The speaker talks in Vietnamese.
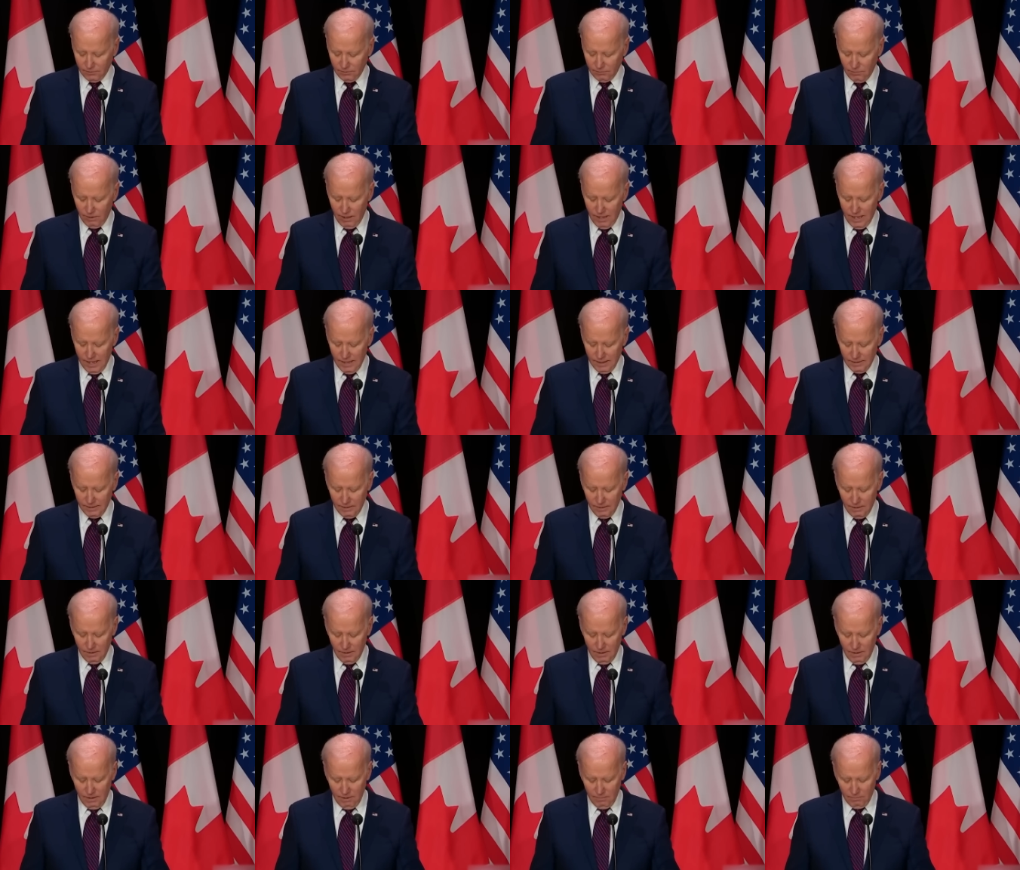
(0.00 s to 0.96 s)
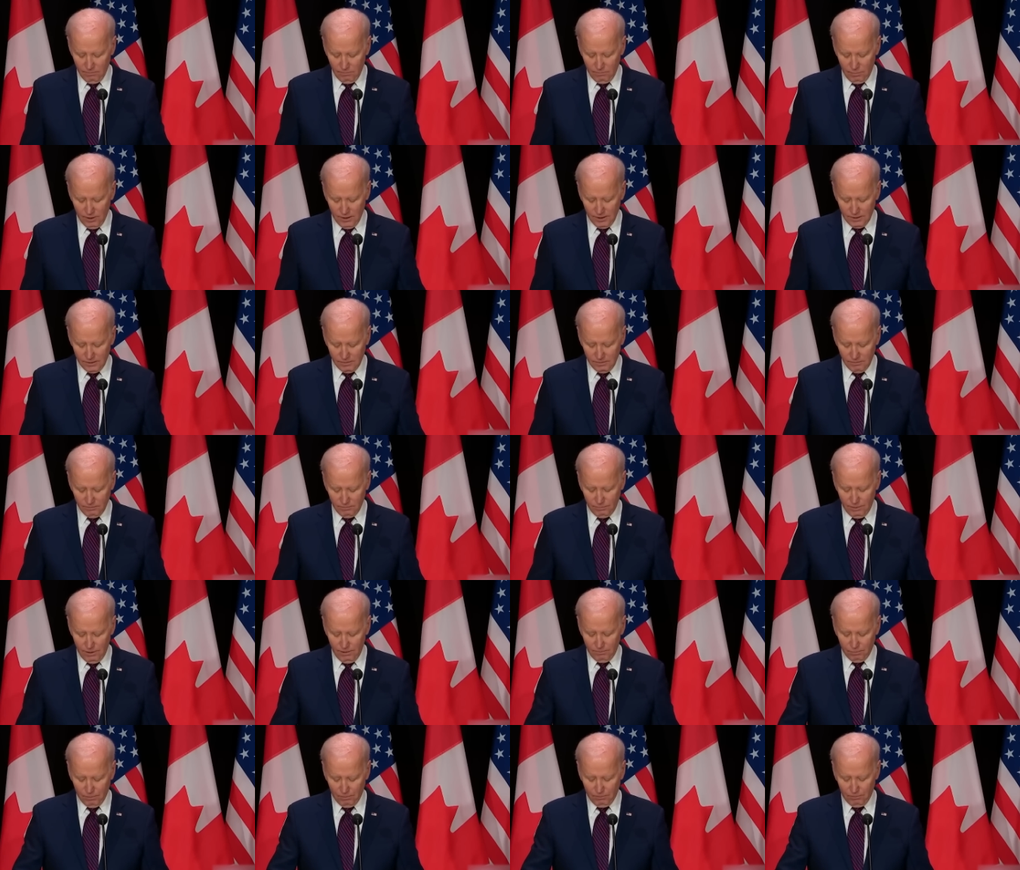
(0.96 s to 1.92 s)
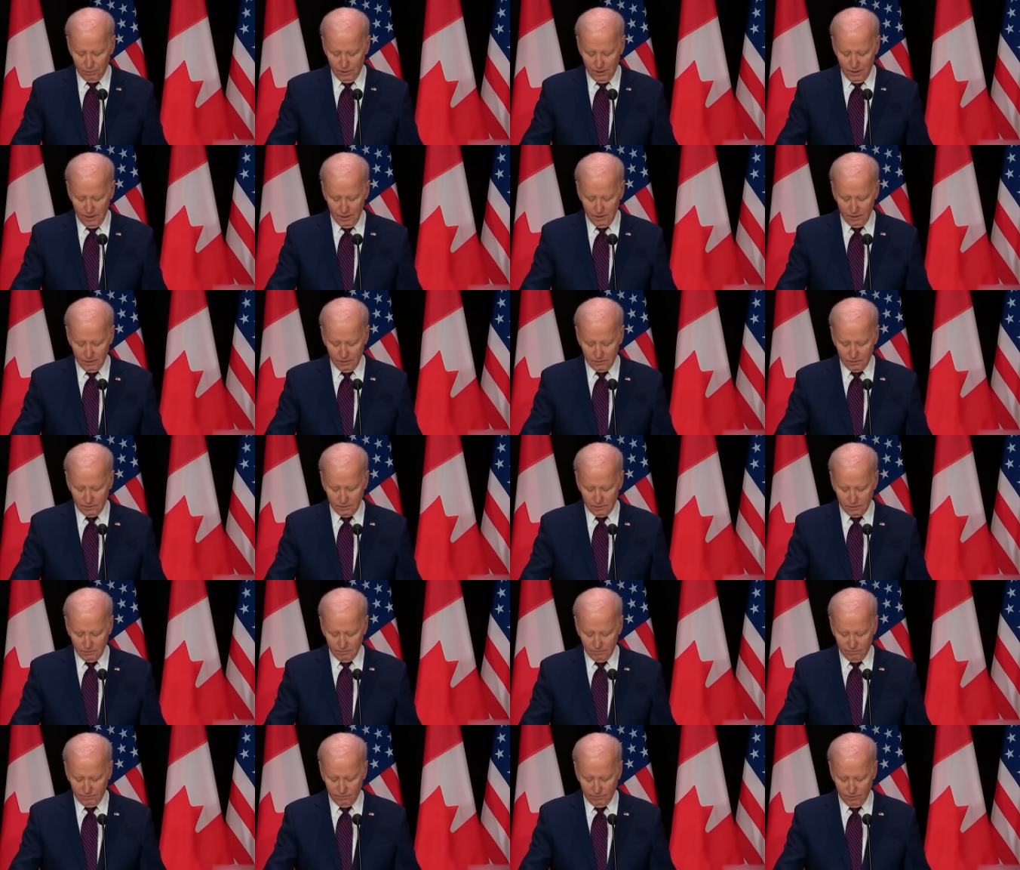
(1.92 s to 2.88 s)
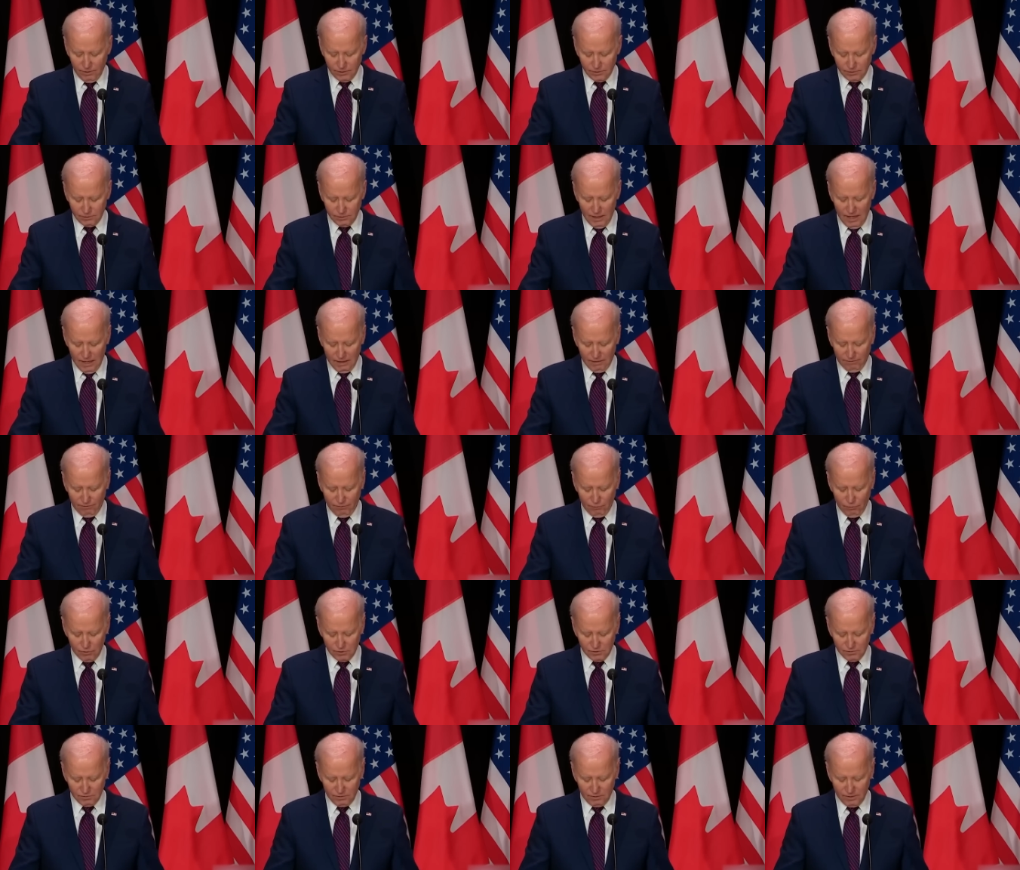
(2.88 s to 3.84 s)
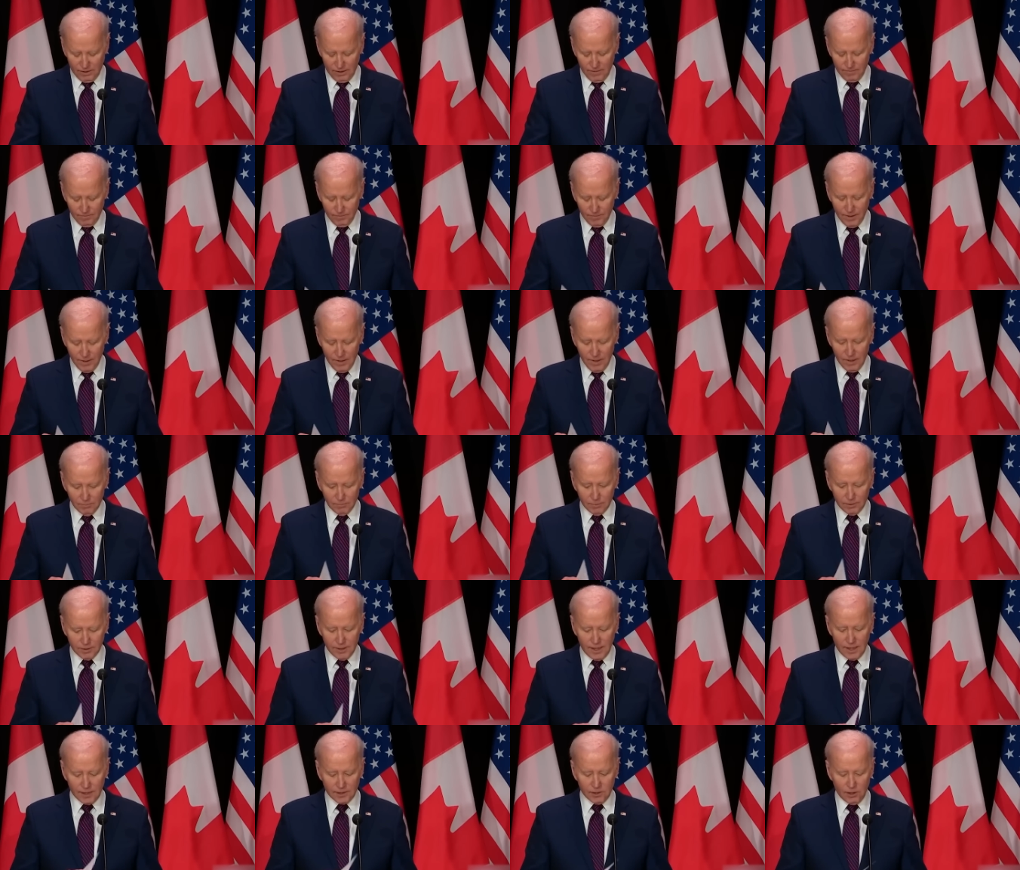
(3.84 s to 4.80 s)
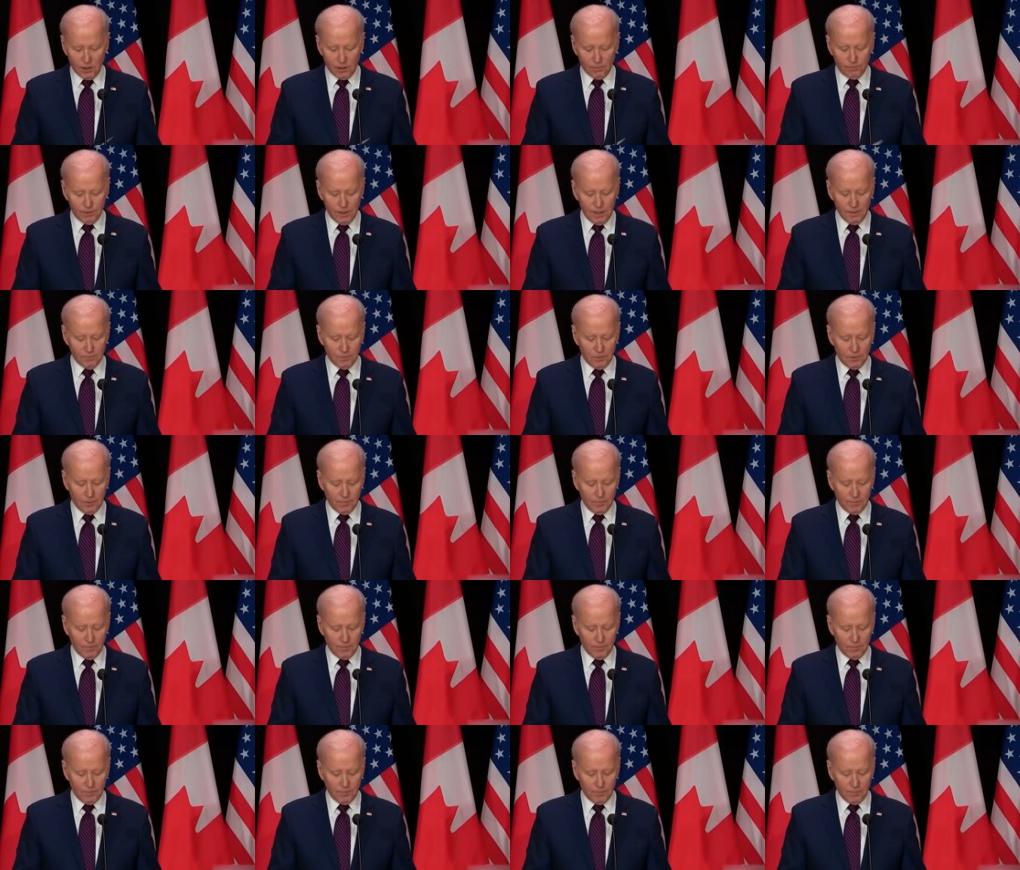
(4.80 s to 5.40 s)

Chính quyền Tổng thống Biden đã bí mật mở lại các cuộc đàm phán với Iran trong nỗ lực bảo đảm